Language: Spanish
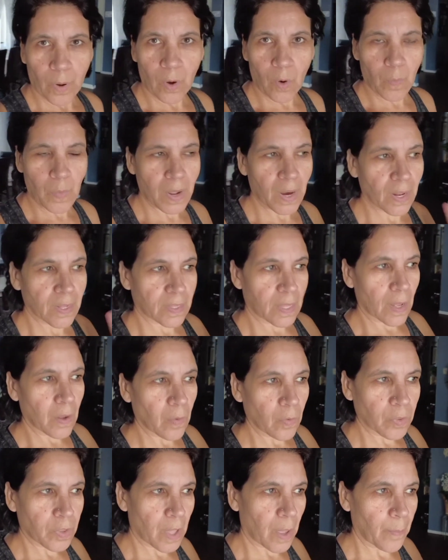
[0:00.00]
Bueno, miren,
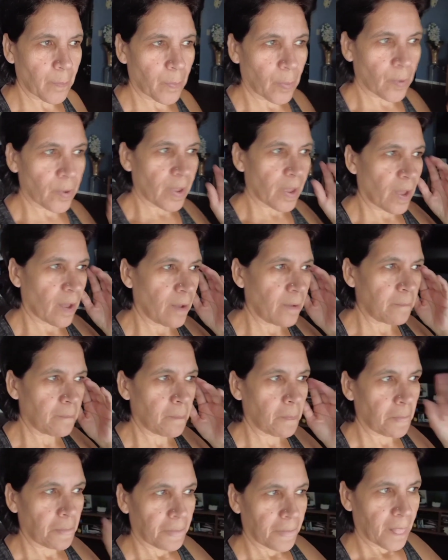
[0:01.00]
tengo tiempo ya,
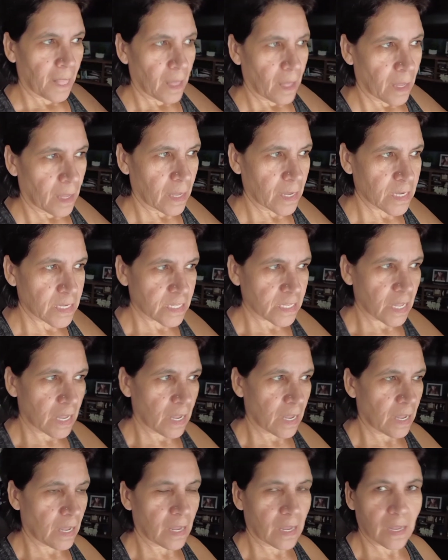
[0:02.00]

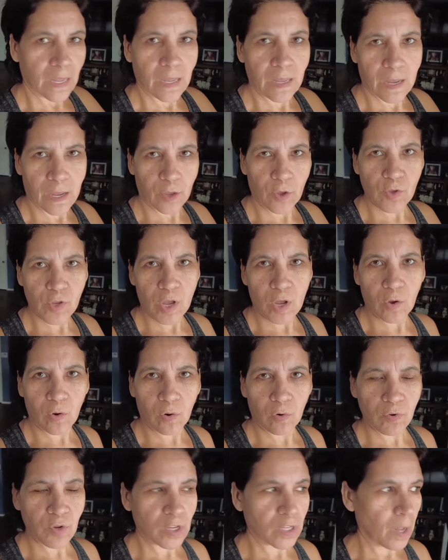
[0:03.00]
este, que yo
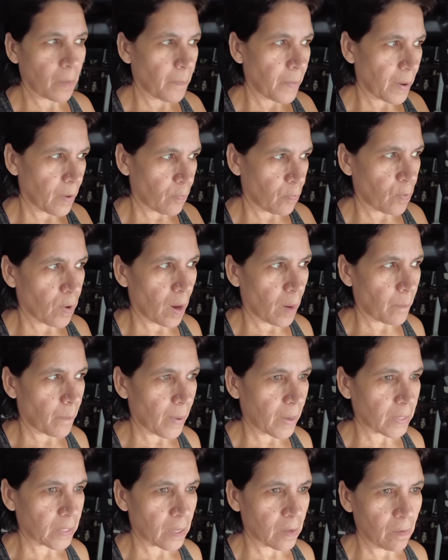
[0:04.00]
saco Rosita para afuera
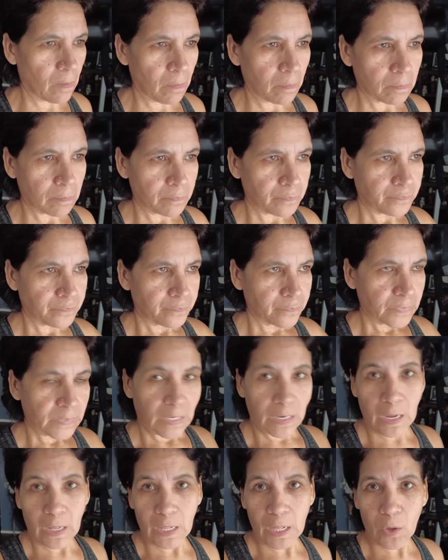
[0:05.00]
al patio,
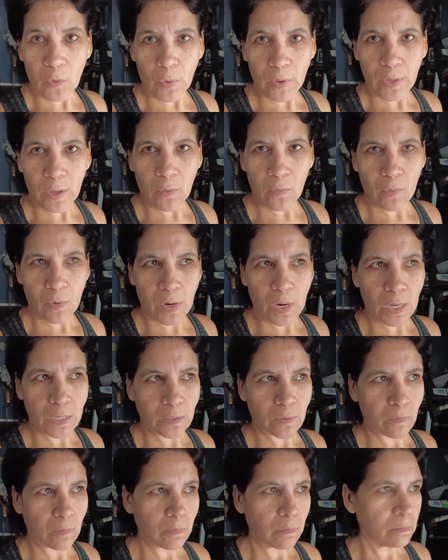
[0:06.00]
la dejo allá un
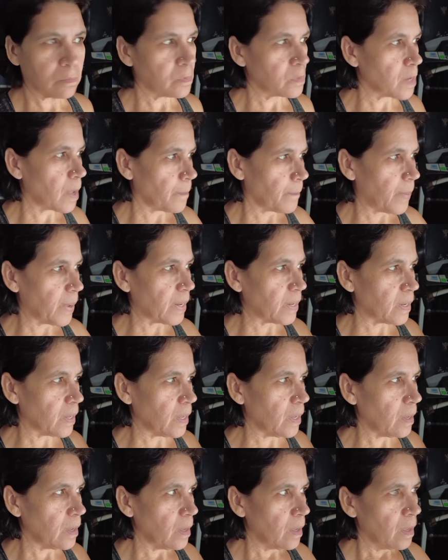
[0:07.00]
rato,
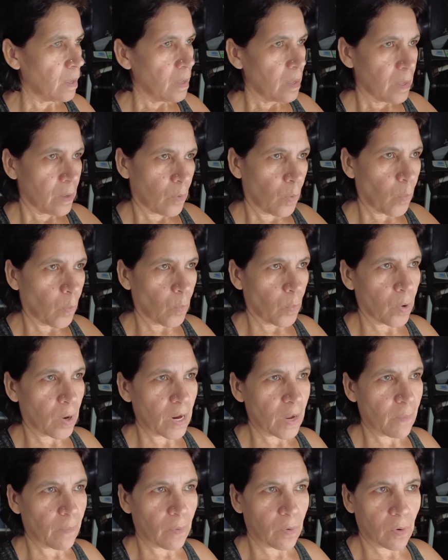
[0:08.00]
depende
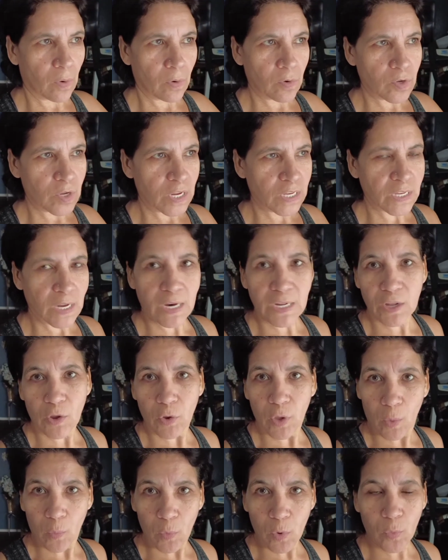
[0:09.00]
como era, bueno, los días están
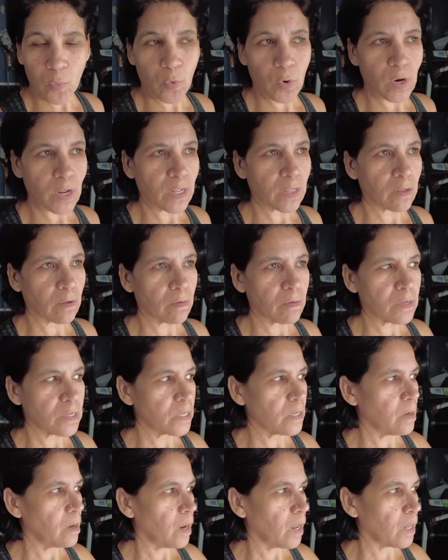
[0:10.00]
todavía muy
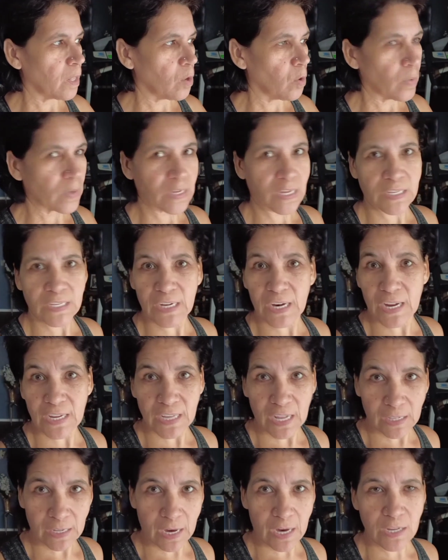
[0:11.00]
bonitos, la dejo esas
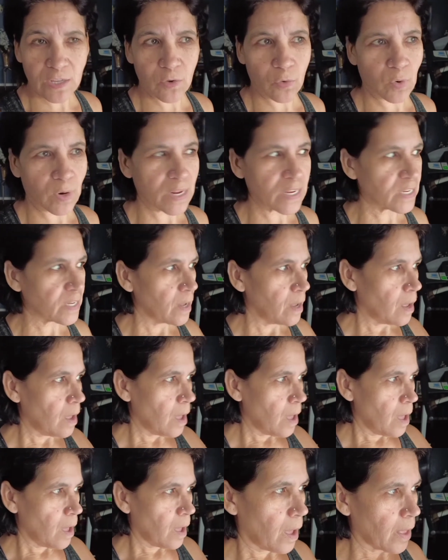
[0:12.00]
tres a tres horas
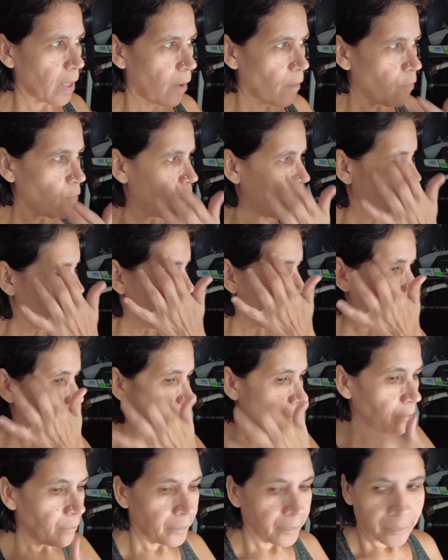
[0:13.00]
allá afuera.
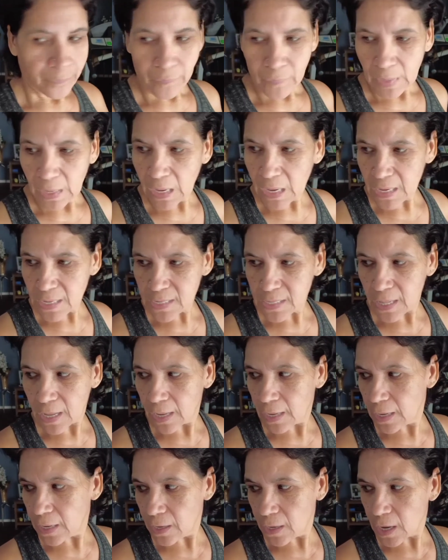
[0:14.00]

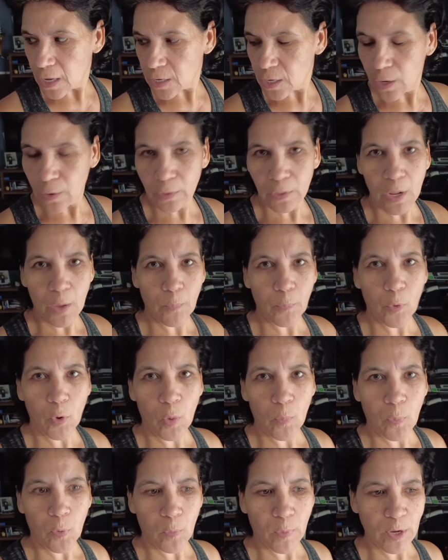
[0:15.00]
Este, y ese
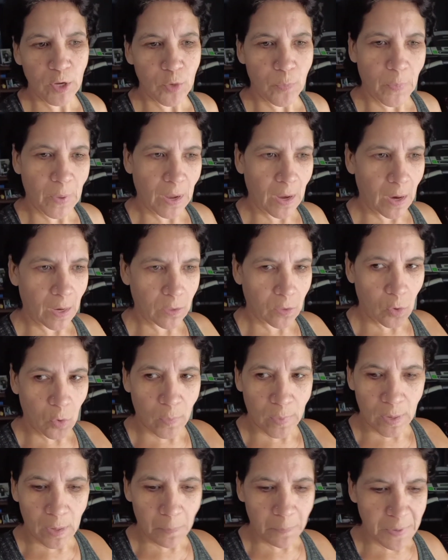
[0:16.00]
tiempo yo lo aprovecho para dejar
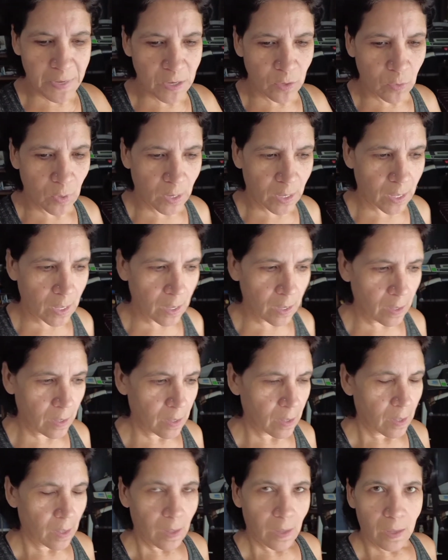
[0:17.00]
todo bien limpiecito
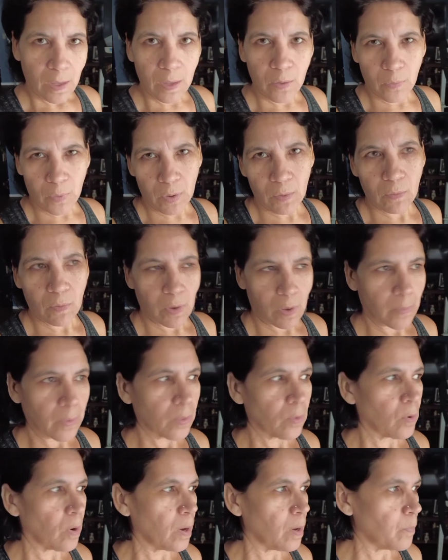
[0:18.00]
aquí. Y bueno, que
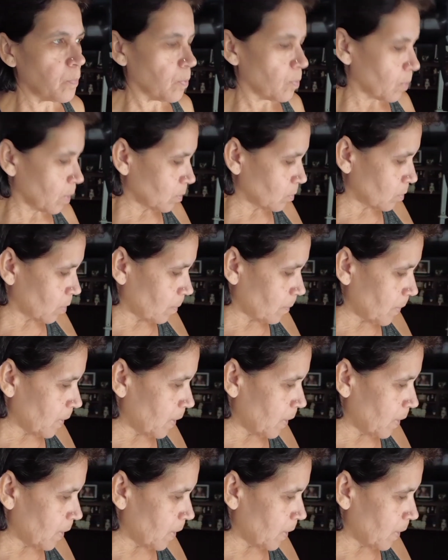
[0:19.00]
me dure limpio un rato